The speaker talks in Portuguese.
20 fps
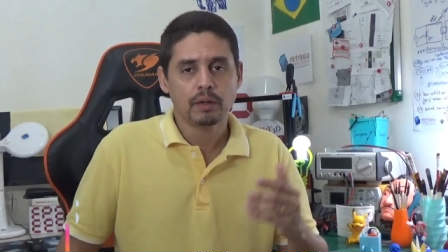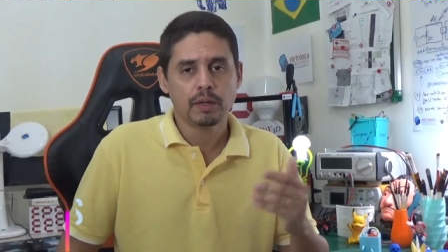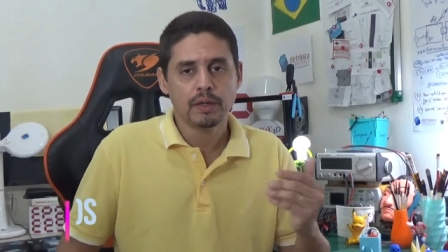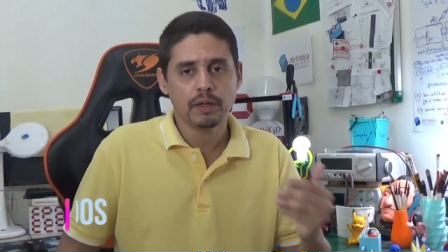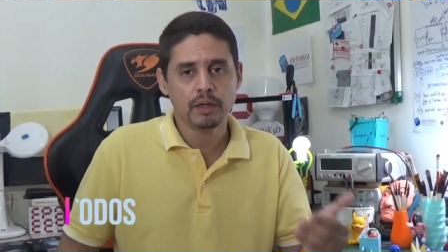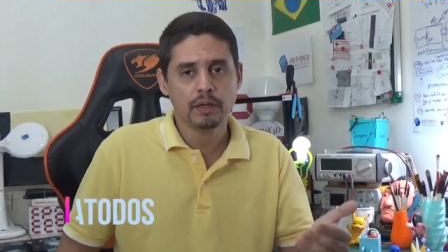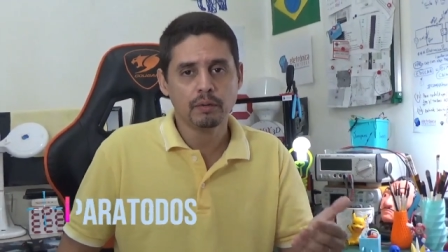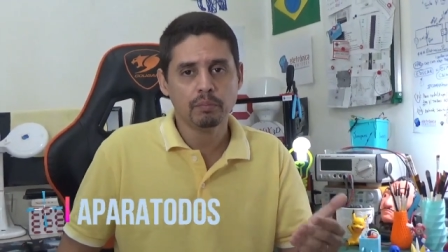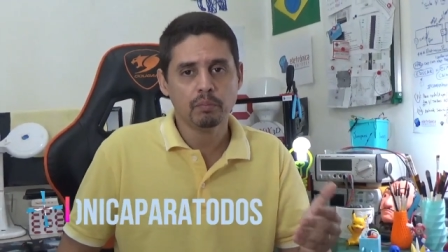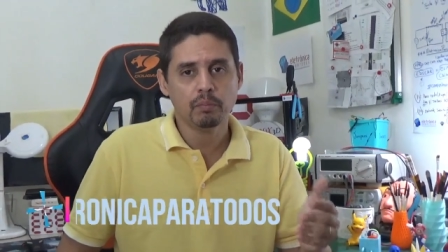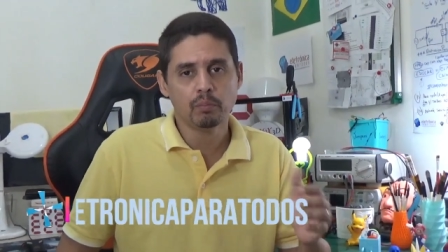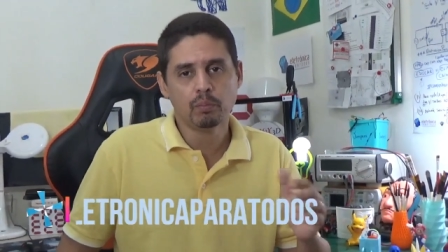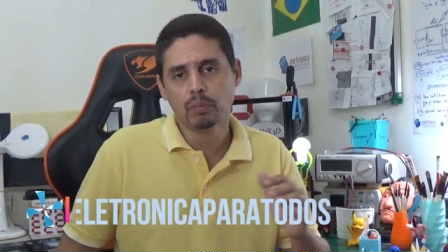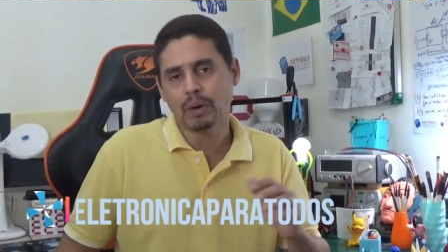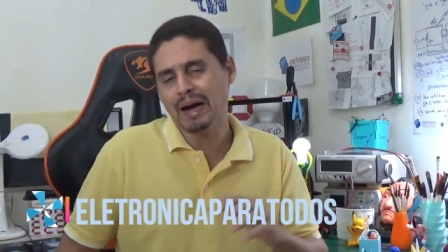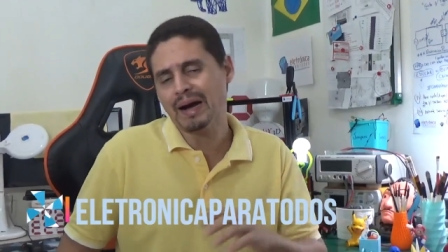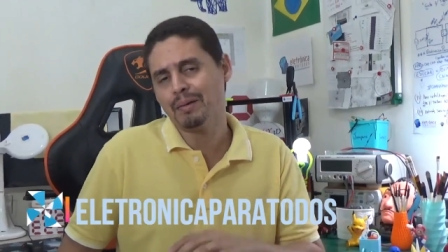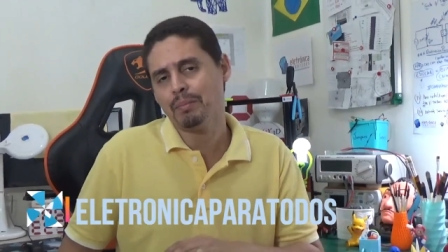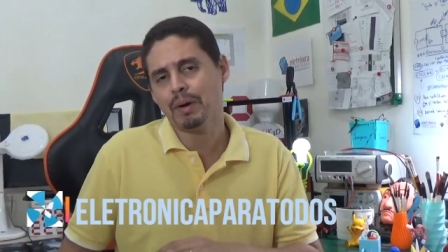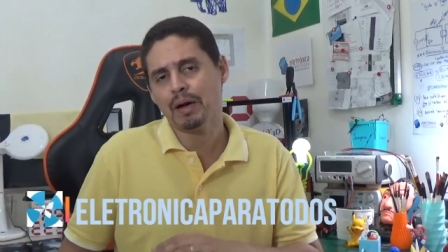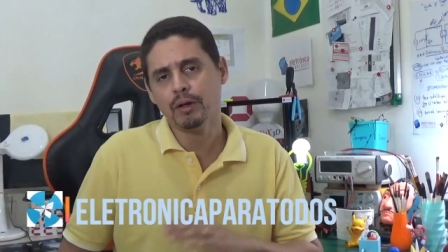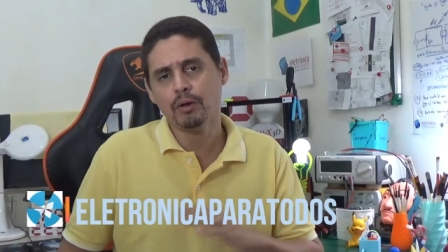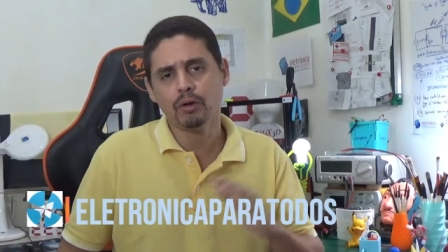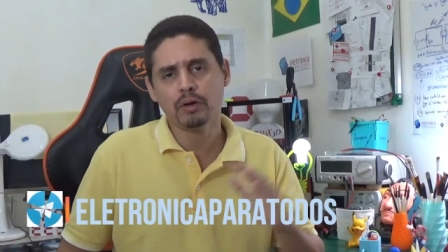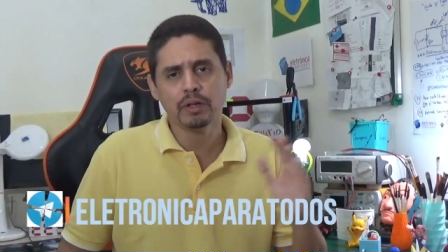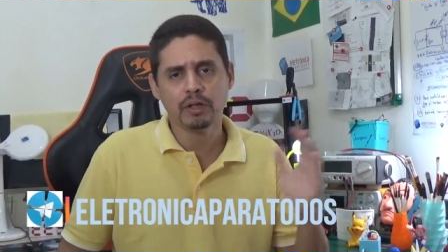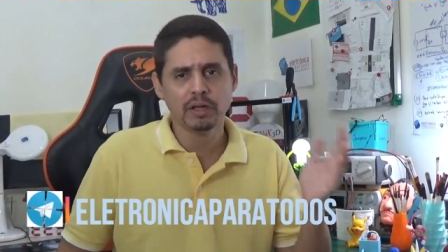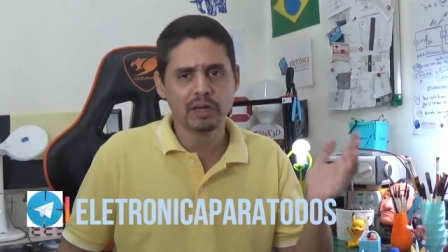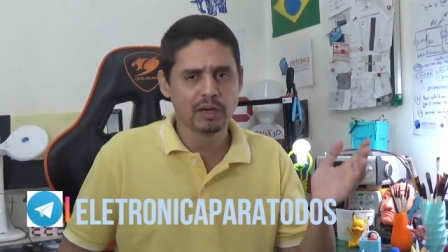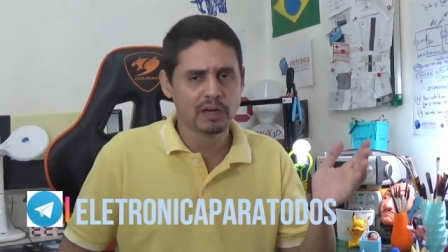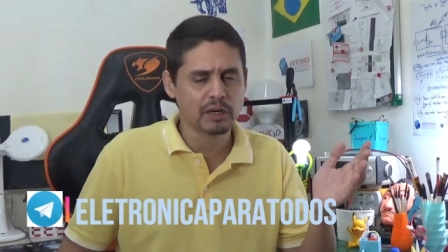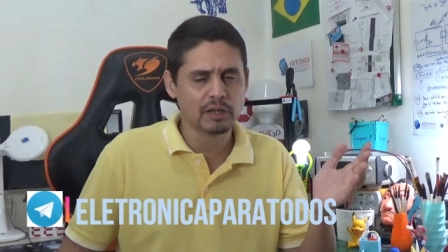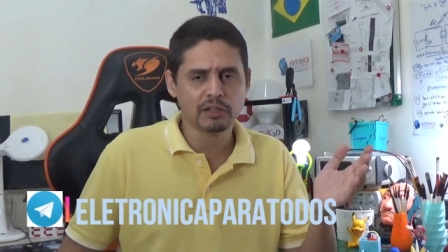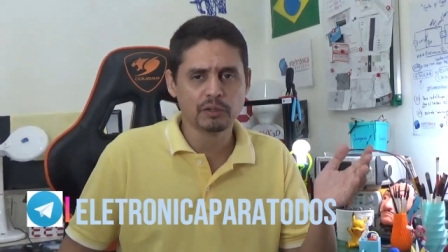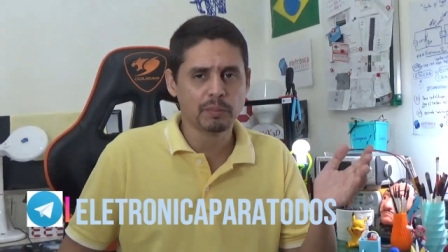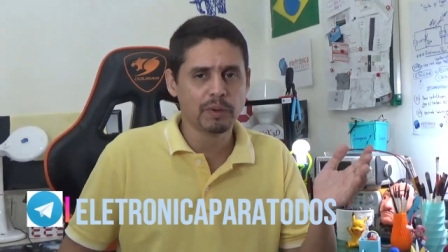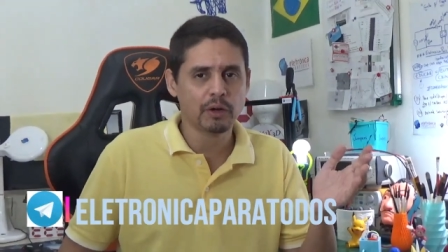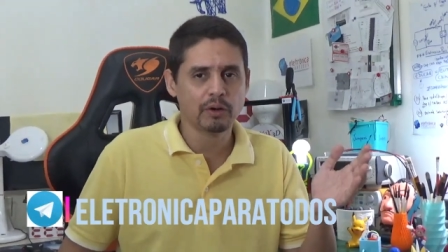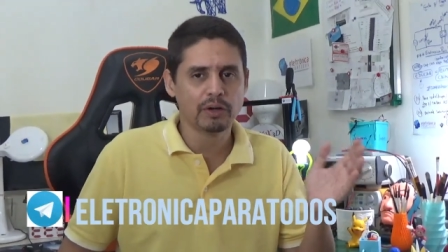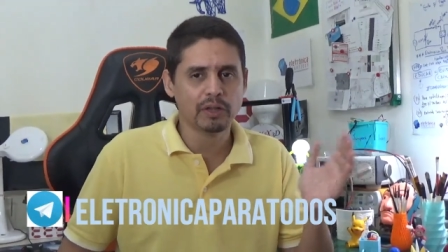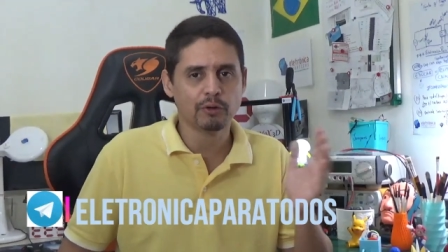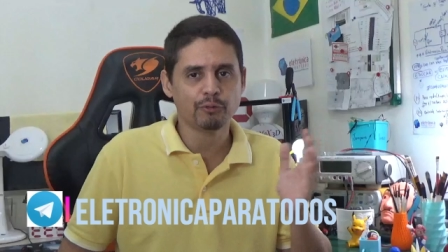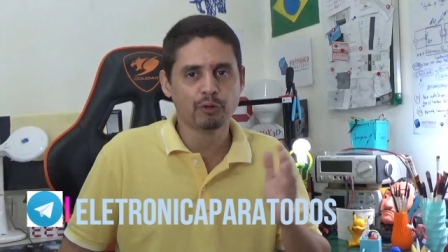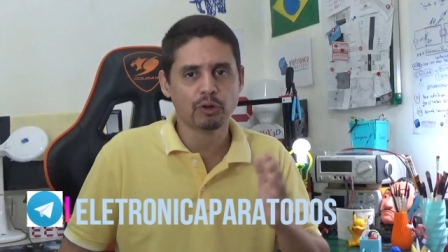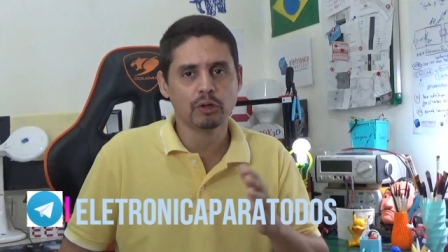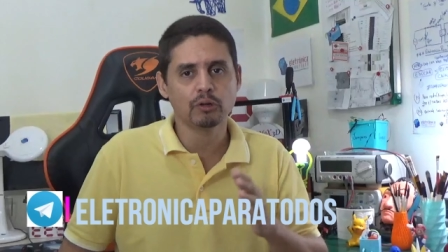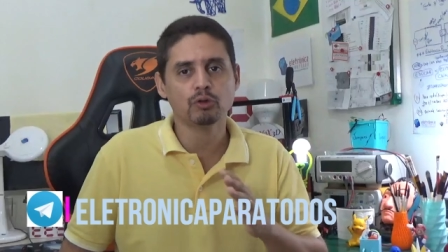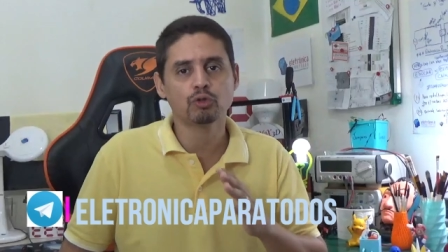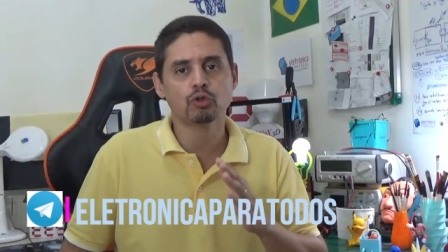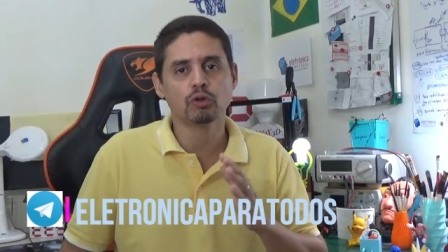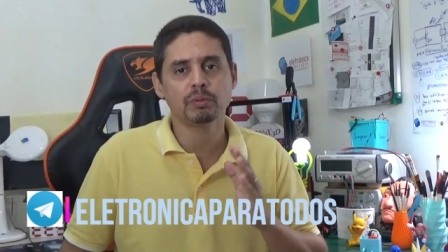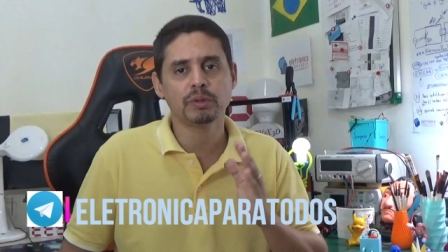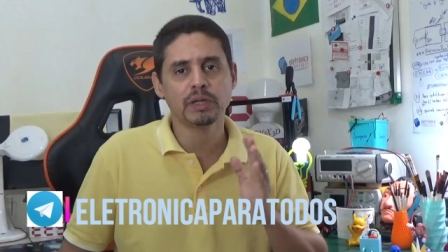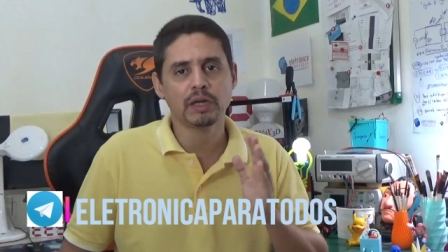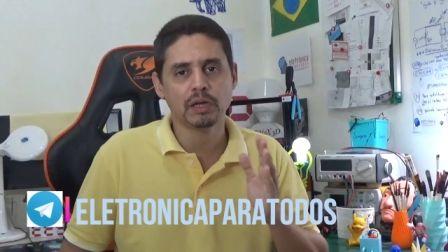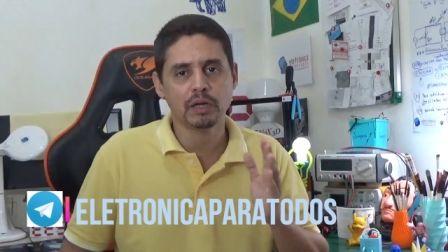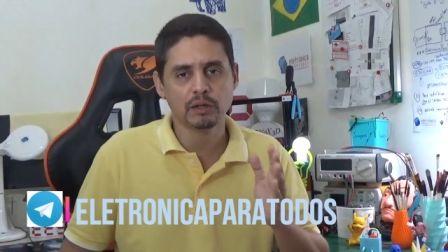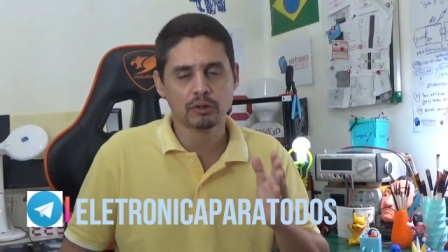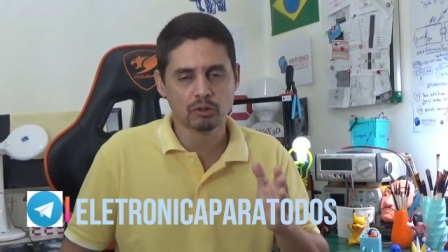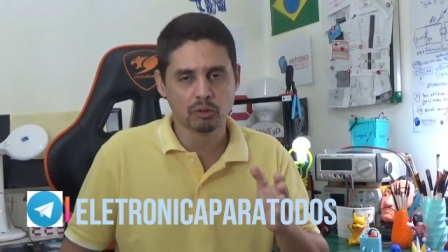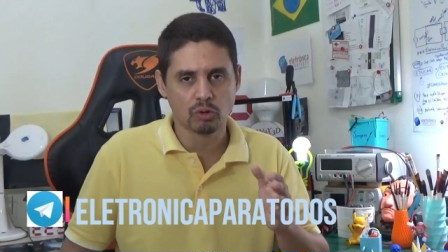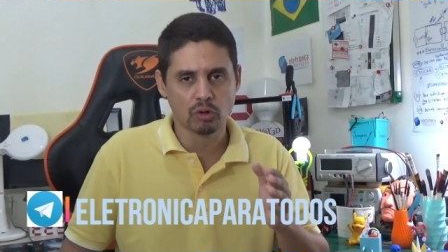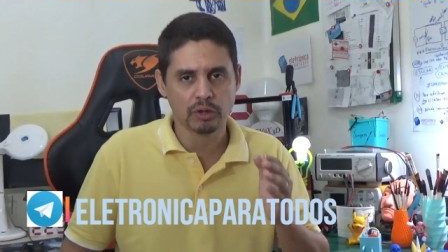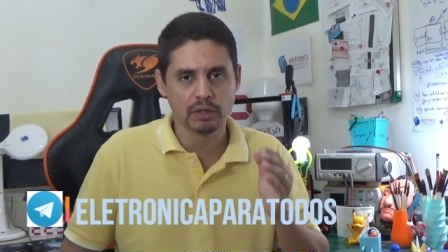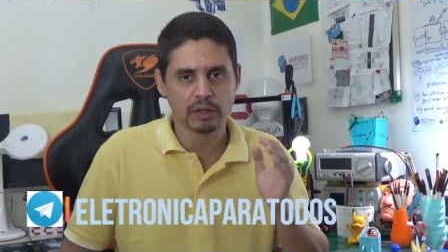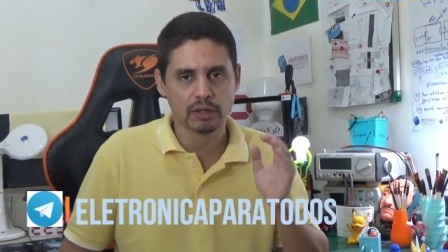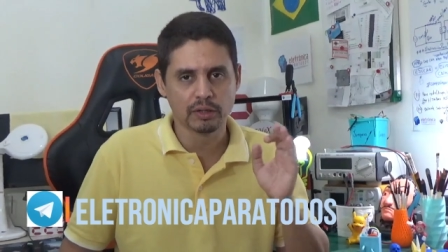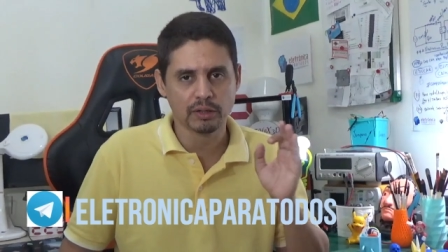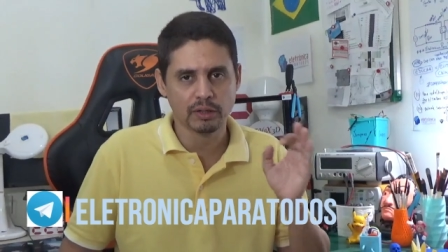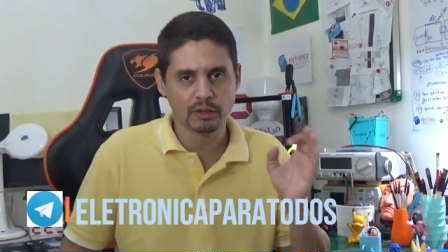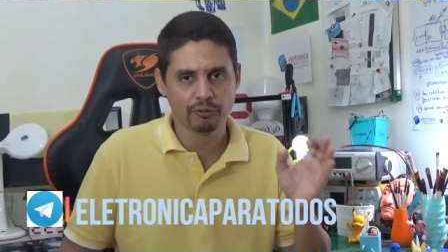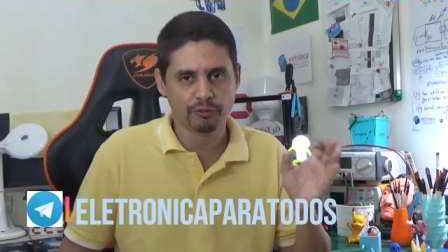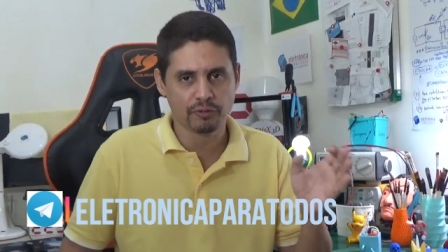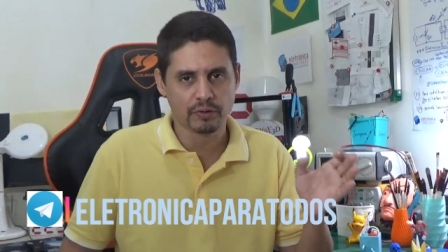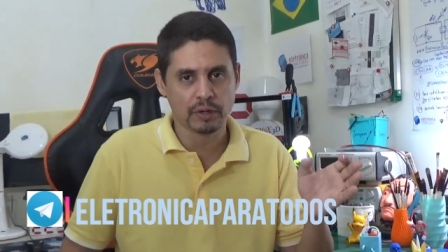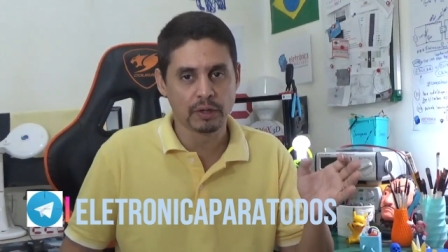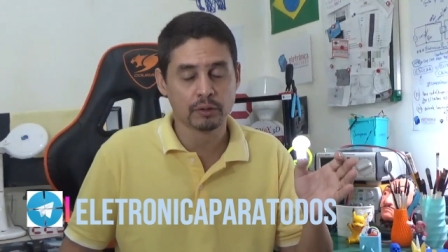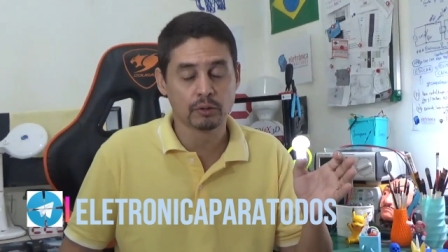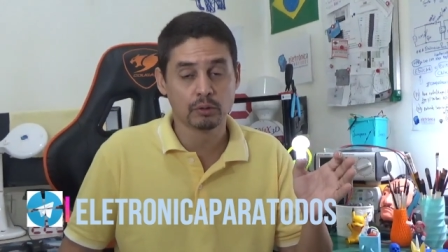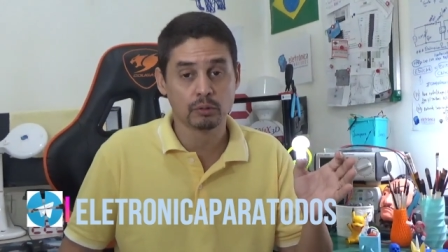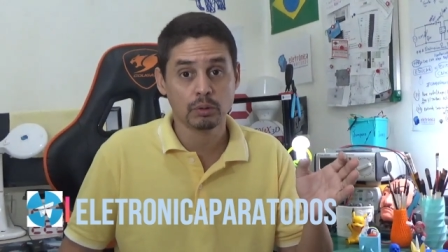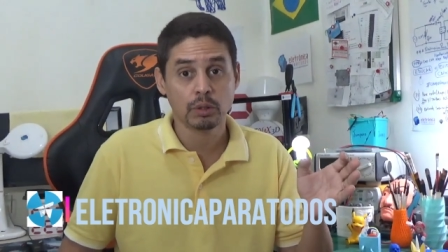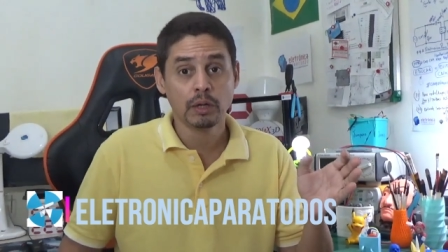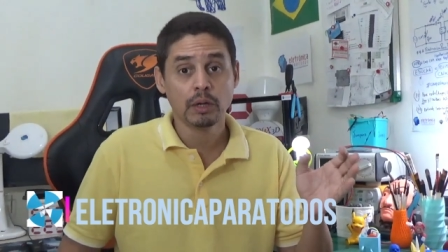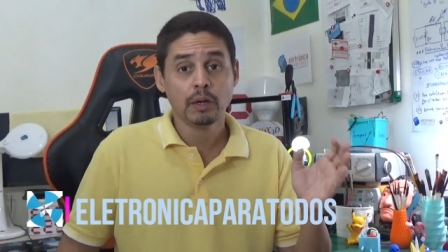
E a maioria, a grande maioria, falando sobre eletrônica de fato.